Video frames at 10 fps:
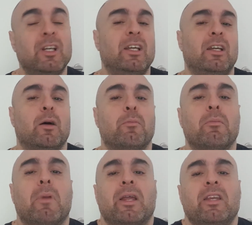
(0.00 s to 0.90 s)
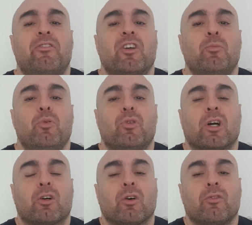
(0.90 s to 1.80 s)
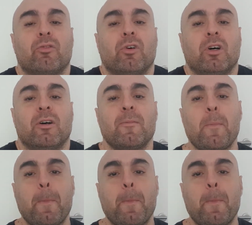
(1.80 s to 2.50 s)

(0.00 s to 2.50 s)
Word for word: et un magnifique but, encore une fois.